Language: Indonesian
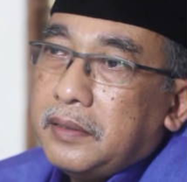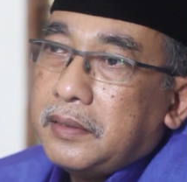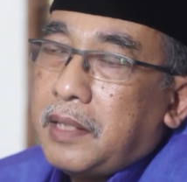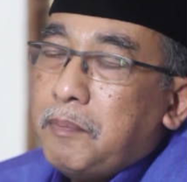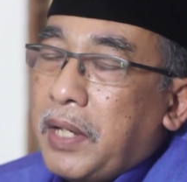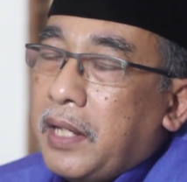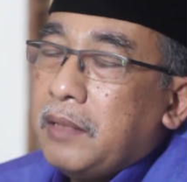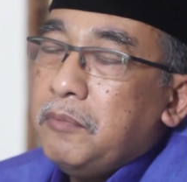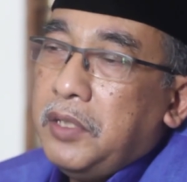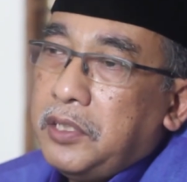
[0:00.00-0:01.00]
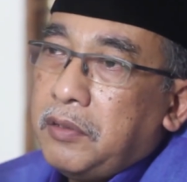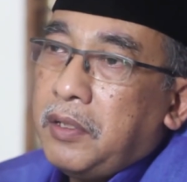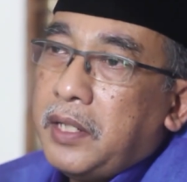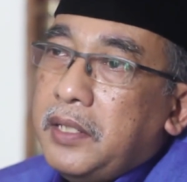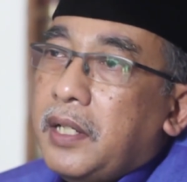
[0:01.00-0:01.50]
Sampai ketemu di
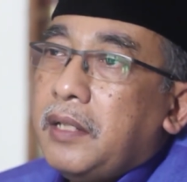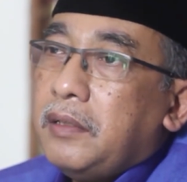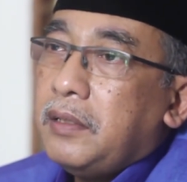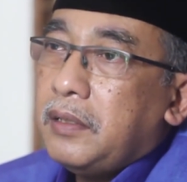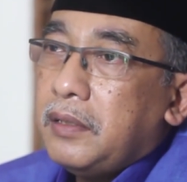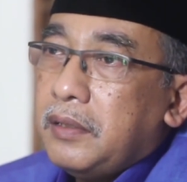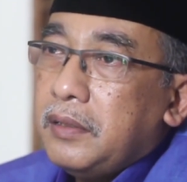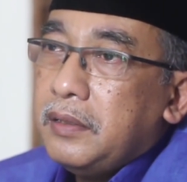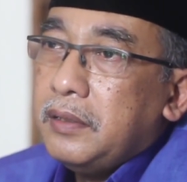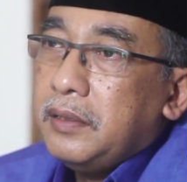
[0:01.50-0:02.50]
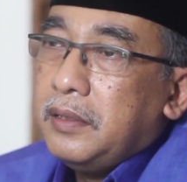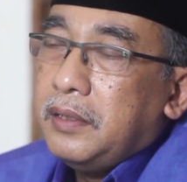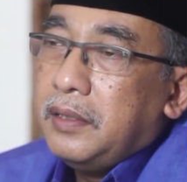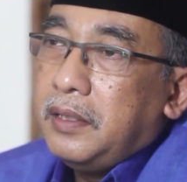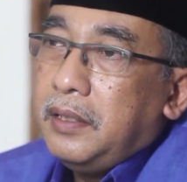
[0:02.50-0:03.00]
surganya Allah
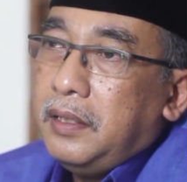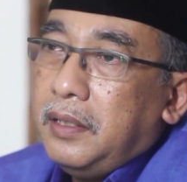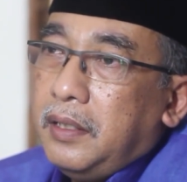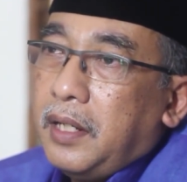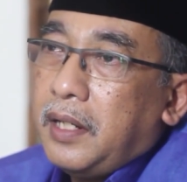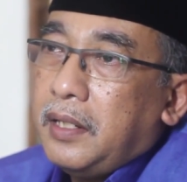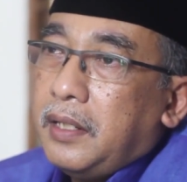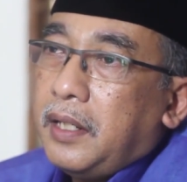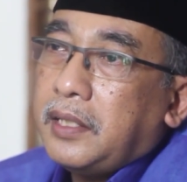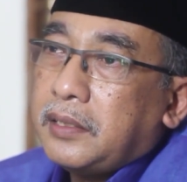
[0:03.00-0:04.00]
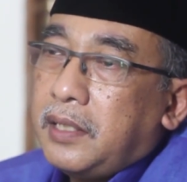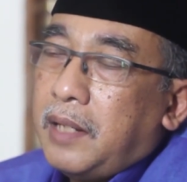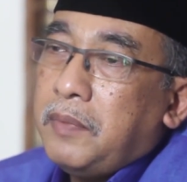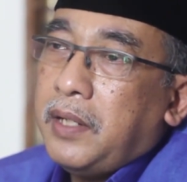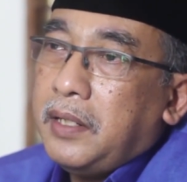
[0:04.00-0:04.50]
dengan
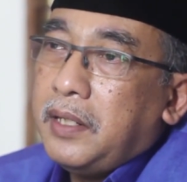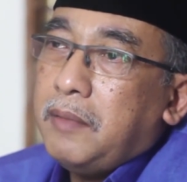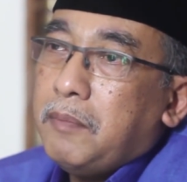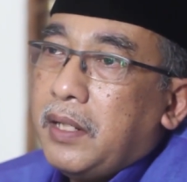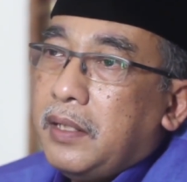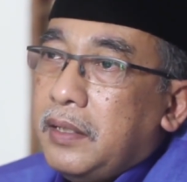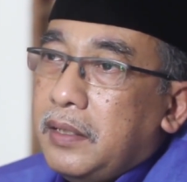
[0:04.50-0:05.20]
Islam dan iman